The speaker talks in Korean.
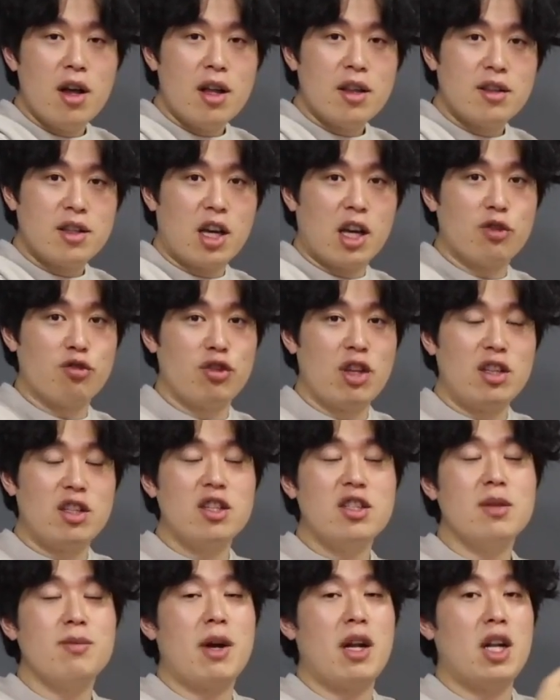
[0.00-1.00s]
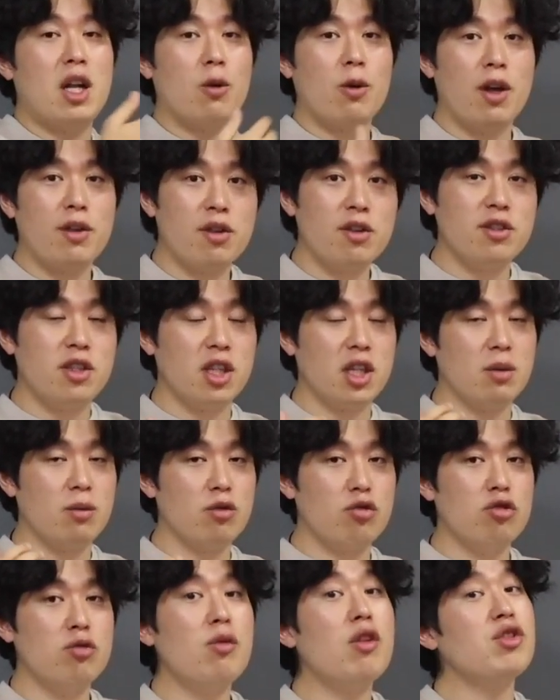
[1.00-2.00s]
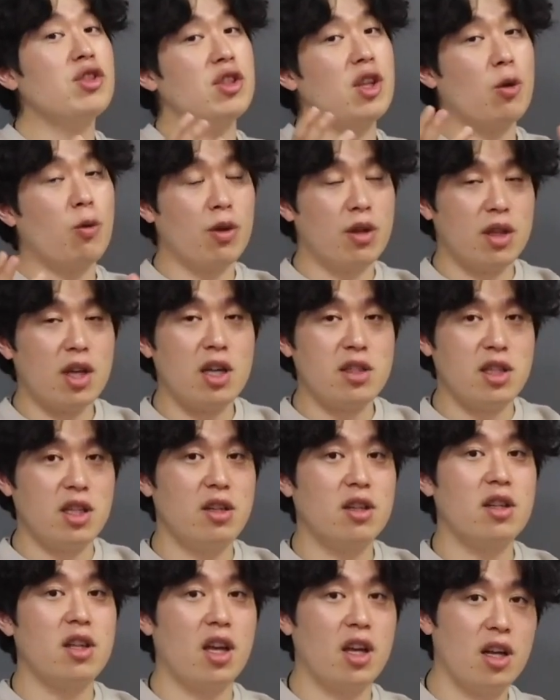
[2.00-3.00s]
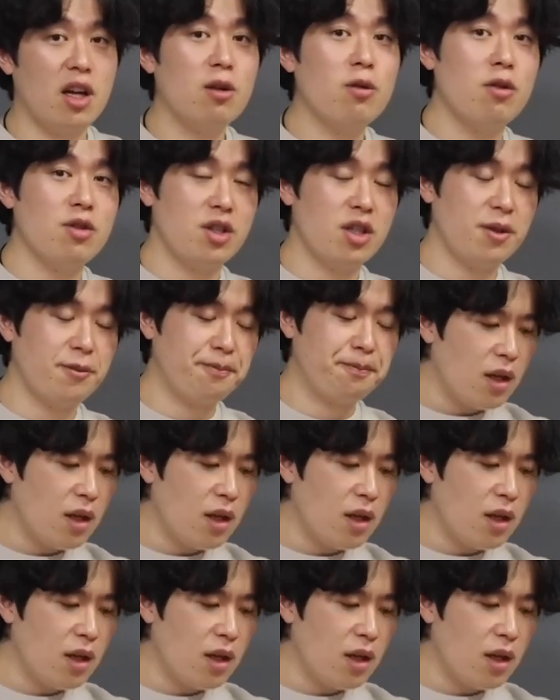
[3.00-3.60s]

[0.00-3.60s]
자기 눈에 띄지 말라고 해서 지금은 숨어 지내고 있다 이제 이렇게 얘기를 한 거지.